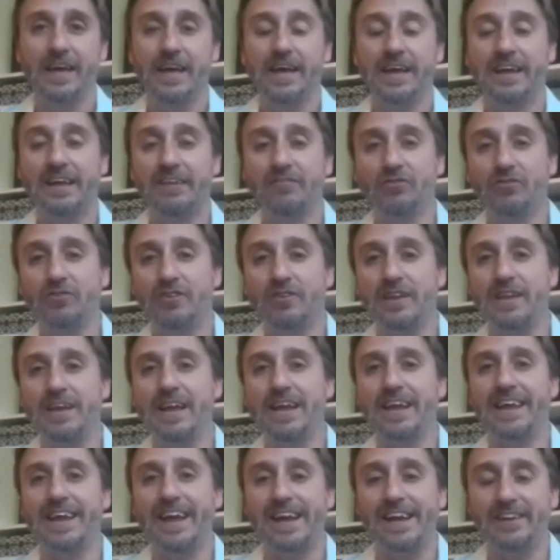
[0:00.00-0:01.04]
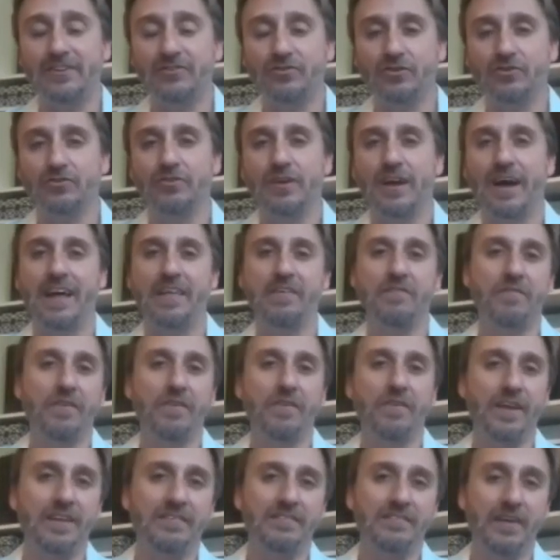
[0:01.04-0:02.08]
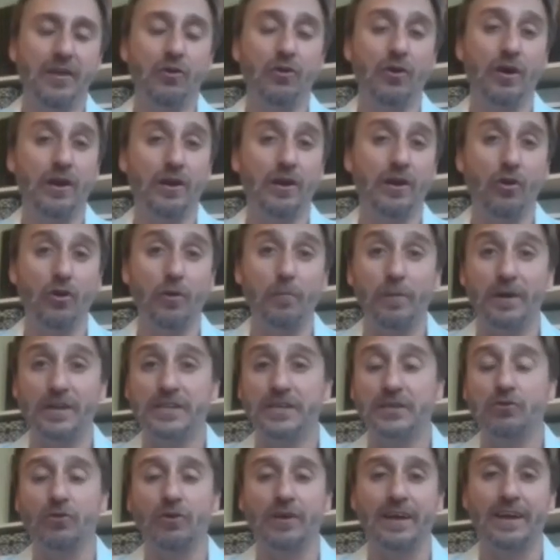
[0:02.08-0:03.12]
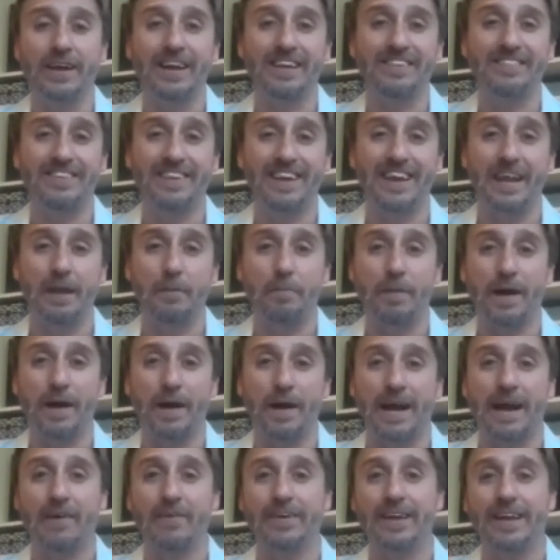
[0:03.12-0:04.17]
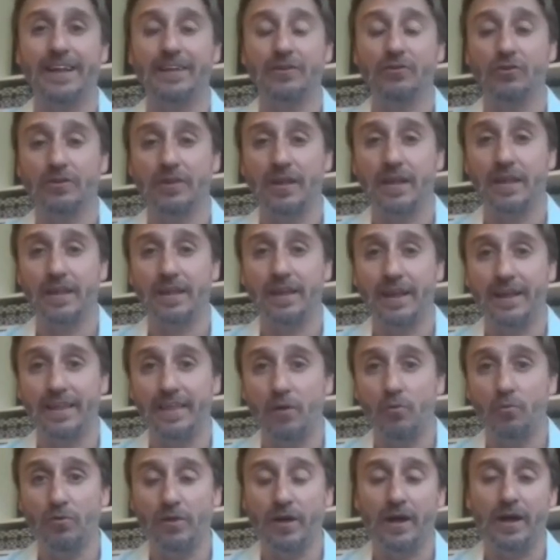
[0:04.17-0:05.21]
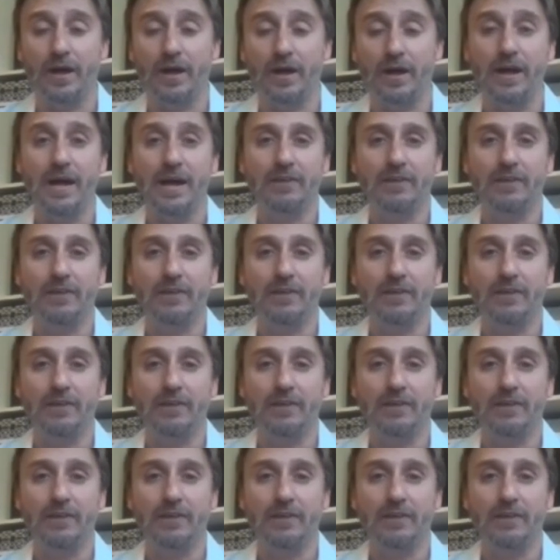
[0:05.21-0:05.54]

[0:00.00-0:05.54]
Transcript: que sostenían que a ellos, a diferencia de los acreedores más chicos que casi que le pagaban en total de la deuda,